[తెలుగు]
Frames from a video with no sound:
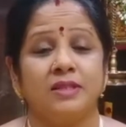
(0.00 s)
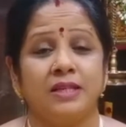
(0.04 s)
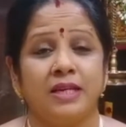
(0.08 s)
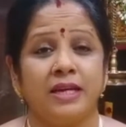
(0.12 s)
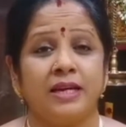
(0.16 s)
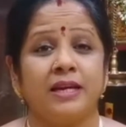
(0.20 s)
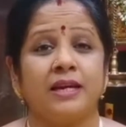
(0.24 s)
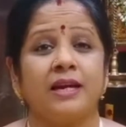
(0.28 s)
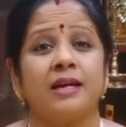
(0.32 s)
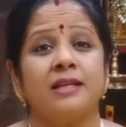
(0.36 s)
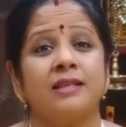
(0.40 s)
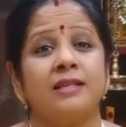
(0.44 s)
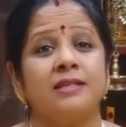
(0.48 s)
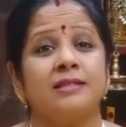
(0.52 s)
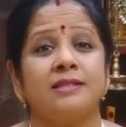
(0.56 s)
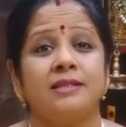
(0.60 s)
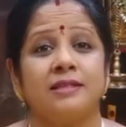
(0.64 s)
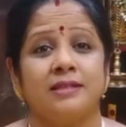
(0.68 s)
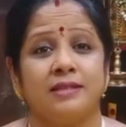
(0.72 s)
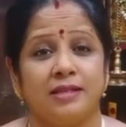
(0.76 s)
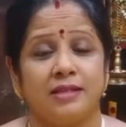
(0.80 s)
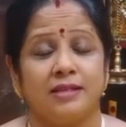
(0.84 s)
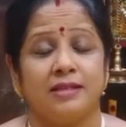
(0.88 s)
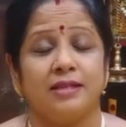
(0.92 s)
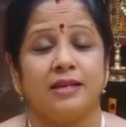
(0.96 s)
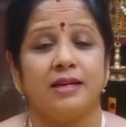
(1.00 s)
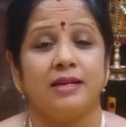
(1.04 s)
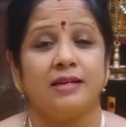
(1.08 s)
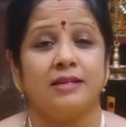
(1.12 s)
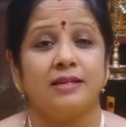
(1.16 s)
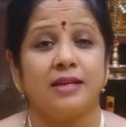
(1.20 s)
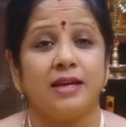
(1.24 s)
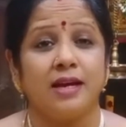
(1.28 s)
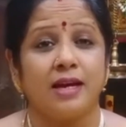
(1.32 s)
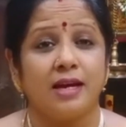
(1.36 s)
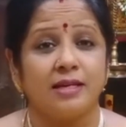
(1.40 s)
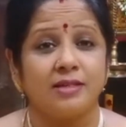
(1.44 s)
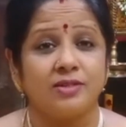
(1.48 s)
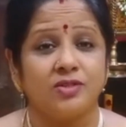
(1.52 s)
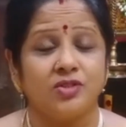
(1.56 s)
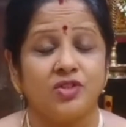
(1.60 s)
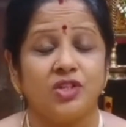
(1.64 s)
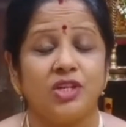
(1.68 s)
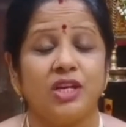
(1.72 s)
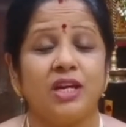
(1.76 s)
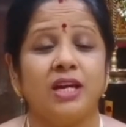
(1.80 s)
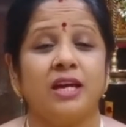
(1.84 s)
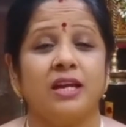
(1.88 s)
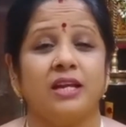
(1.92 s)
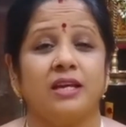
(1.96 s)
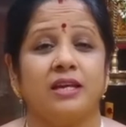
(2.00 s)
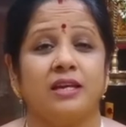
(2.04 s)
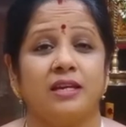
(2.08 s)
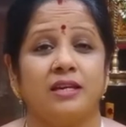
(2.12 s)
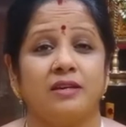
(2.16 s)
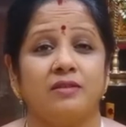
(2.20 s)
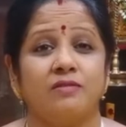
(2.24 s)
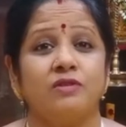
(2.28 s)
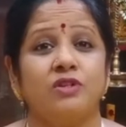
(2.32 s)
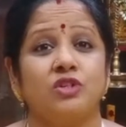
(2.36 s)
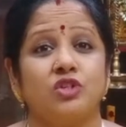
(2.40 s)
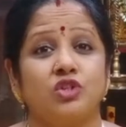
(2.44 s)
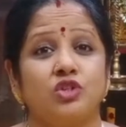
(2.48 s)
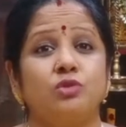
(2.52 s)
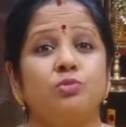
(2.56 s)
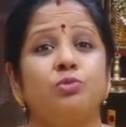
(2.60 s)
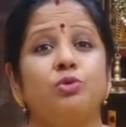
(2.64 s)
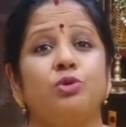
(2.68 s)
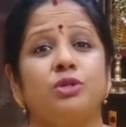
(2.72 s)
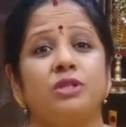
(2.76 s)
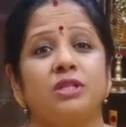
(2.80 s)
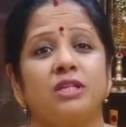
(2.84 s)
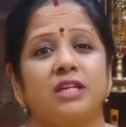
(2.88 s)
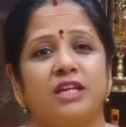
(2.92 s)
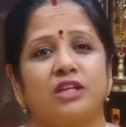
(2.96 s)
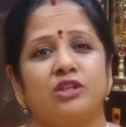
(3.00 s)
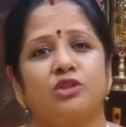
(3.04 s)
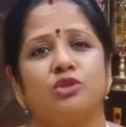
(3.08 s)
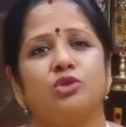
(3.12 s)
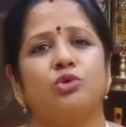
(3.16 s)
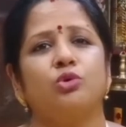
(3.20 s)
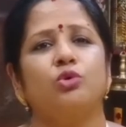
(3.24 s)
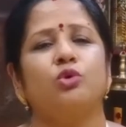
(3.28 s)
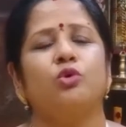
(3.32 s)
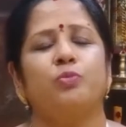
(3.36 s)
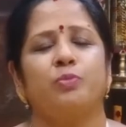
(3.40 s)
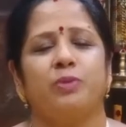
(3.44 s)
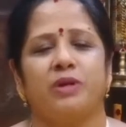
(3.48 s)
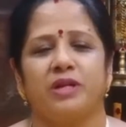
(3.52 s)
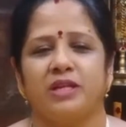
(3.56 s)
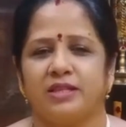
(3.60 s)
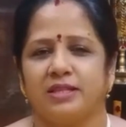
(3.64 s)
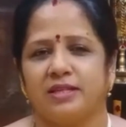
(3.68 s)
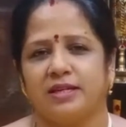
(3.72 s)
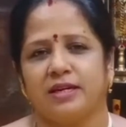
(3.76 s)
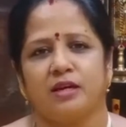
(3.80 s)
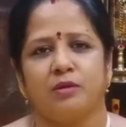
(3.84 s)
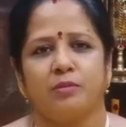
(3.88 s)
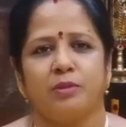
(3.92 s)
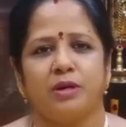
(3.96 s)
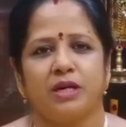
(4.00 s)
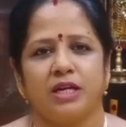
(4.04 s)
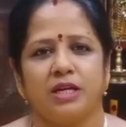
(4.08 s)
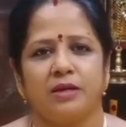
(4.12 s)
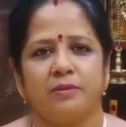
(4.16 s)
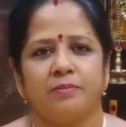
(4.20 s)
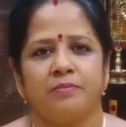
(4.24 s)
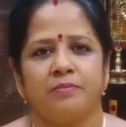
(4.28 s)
ఏకాదశి తిథి అంటే ఆ శ్రీహరికి విష్ణుమూర్తికి ఎంతో ప్రీతికరమండి